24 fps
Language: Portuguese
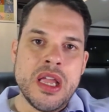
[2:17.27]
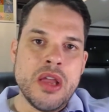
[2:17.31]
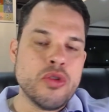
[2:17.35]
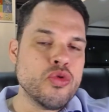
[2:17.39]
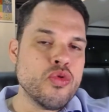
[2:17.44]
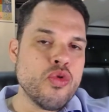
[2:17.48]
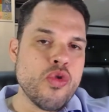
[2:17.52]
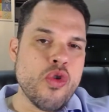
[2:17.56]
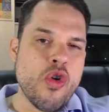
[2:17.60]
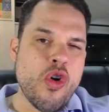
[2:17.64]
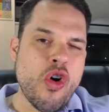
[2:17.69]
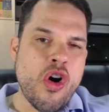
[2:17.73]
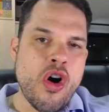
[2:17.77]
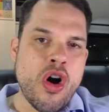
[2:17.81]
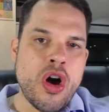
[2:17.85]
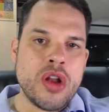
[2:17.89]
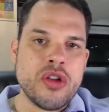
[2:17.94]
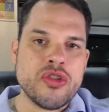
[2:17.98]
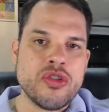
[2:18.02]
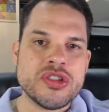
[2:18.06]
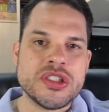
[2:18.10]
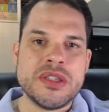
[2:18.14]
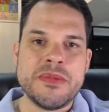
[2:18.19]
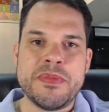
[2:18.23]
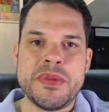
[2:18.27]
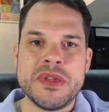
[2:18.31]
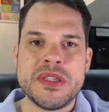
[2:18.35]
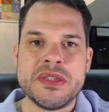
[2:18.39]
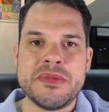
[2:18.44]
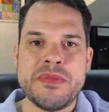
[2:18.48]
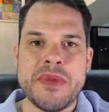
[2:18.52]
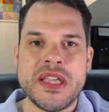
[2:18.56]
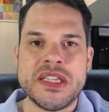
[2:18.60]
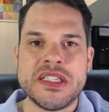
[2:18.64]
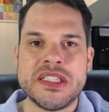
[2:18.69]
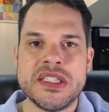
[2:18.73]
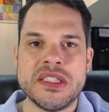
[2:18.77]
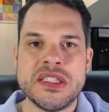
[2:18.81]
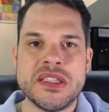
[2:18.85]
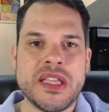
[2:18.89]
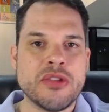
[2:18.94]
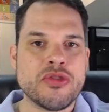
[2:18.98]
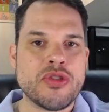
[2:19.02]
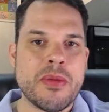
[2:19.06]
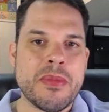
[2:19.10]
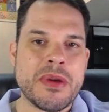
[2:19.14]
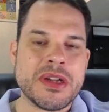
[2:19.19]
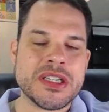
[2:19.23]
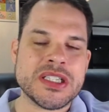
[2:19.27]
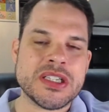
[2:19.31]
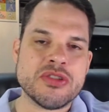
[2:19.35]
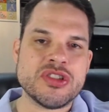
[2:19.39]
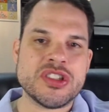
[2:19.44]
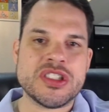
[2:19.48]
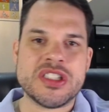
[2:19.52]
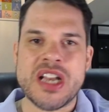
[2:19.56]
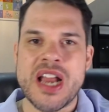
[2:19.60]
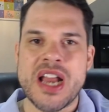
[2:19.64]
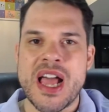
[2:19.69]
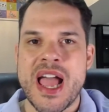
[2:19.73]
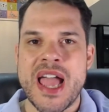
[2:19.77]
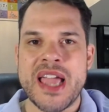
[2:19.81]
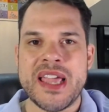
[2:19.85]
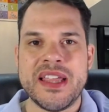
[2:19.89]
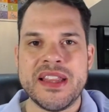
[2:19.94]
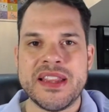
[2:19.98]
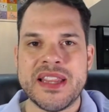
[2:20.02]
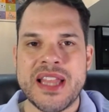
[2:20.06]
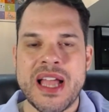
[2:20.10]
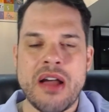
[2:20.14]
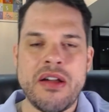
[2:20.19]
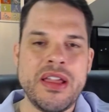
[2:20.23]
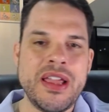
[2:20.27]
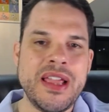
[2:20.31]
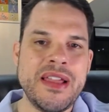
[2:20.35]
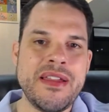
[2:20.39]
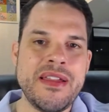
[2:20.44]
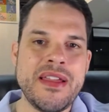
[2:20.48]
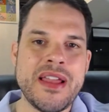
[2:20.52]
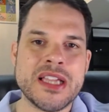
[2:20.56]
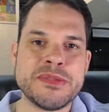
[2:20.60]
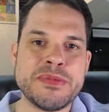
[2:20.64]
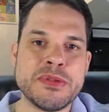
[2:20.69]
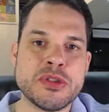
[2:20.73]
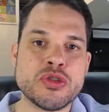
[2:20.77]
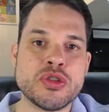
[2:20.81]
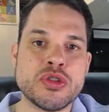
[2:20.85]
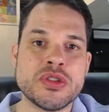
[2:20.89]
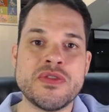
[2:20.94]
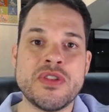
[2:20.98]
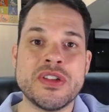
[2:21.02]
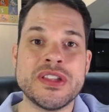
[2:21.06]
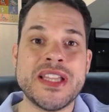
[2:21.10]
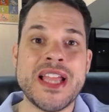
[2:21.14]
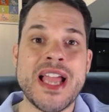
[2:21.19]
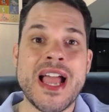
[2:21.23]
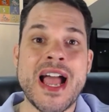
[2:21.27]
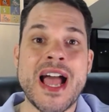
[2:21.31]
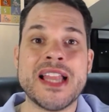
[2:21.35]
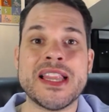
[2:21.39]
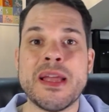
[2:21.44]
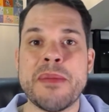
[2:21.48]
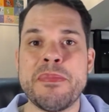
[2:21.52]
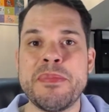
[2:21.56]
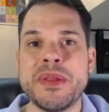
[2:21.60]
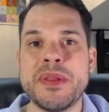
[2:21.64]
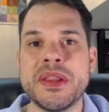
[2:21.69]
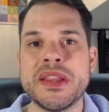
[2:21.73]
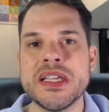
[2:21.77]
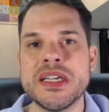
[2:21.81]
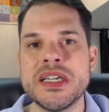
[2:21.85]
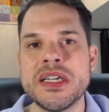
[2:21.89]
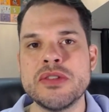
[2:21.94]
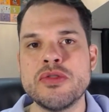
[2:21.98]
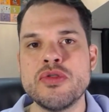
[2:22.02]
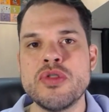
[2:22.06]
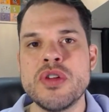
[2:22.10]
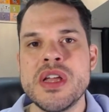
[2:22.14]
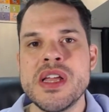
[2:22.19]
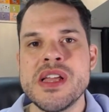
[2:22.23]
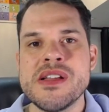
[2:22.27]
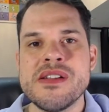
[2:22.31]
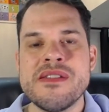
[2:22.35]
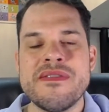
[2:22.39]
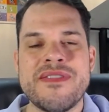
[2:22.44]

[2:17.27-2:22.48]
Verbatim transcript: eu não rolo, eu simplesmente tento abaixar o strike e tal, e as pessoas vão até adaptando,